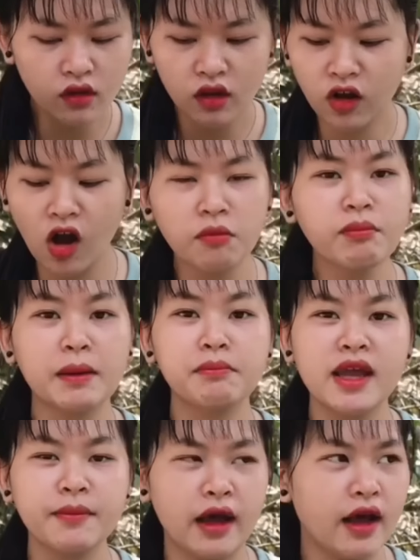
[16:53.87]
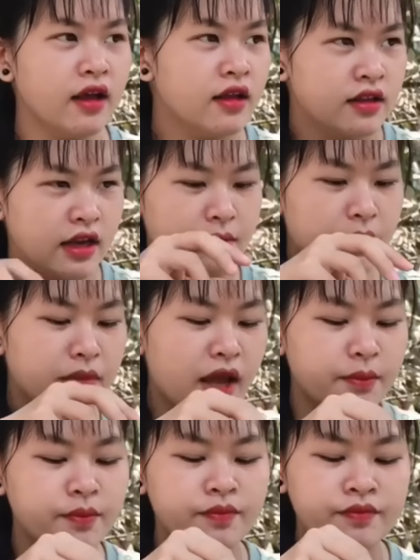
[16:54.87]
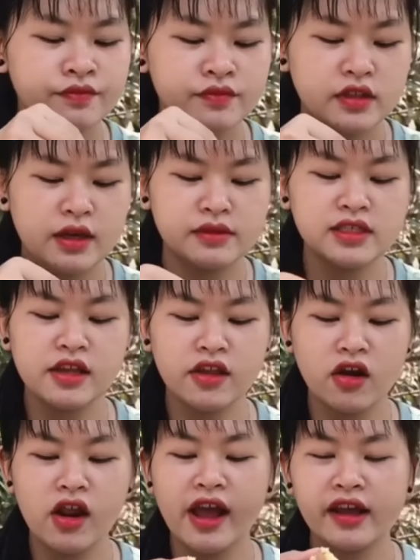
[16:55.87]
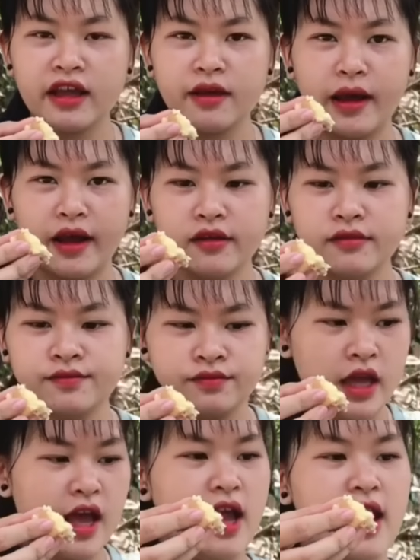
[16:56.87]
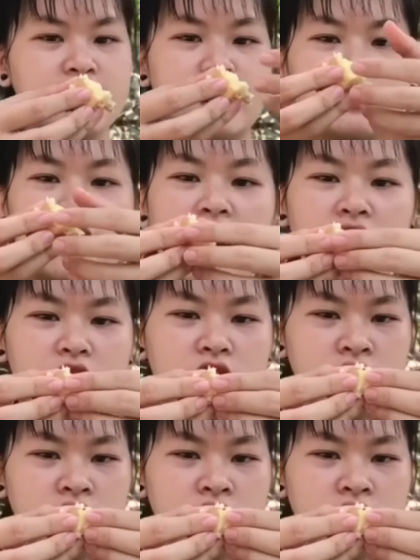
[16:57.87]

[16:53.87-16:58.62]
còn bánh bim hả nè bánh bim giờ mình sẽ cho nó ăn nha bạn ê ê từ từ